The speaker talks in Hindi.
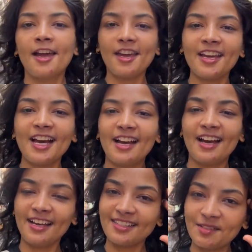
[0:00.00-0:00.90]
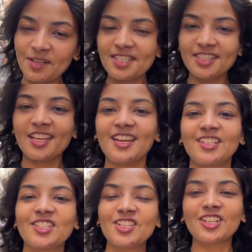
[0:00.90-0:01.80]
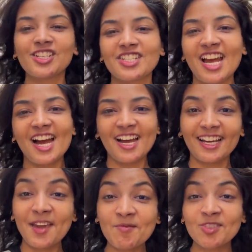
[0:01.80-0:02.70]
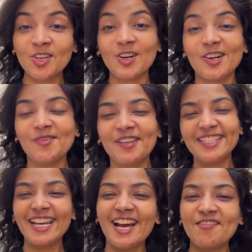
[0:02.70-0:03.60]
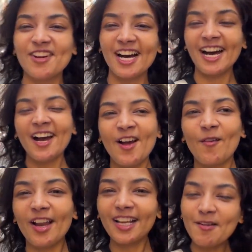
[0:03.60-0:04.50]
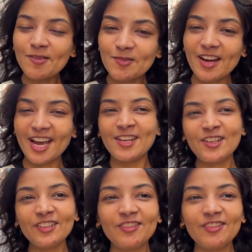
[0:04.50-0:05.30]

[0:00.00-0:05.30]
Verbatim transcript: Hey guys, namaste, Jai Shri Krishna, Kim Cho, Majama. Welcome to my new